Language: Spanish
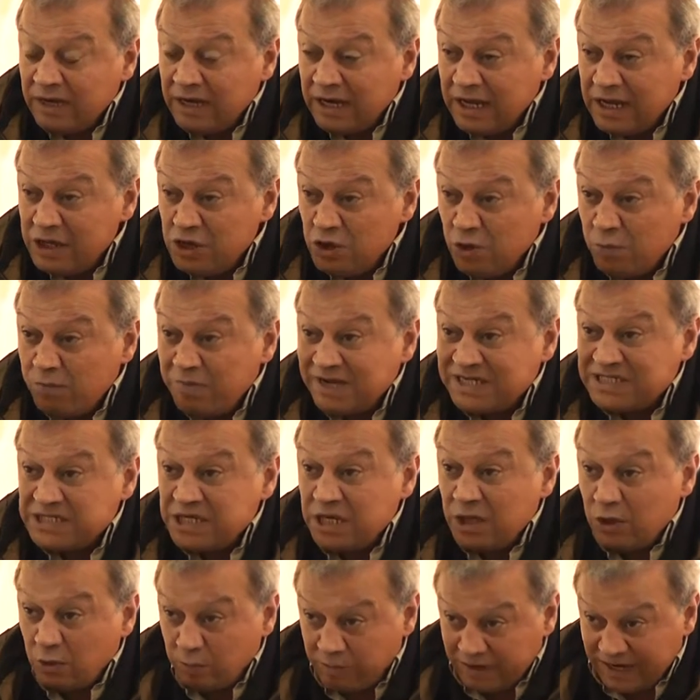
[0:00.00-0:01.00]
el año
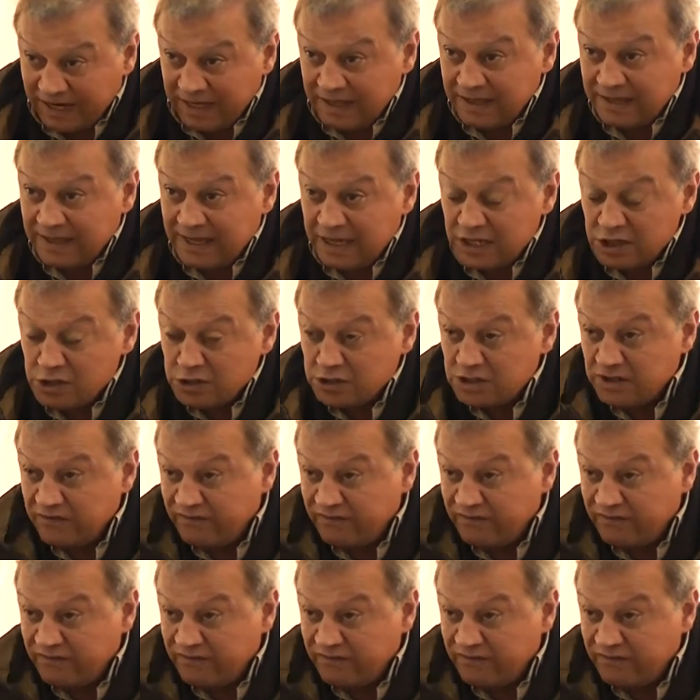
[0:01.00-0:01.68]
pasado para este año.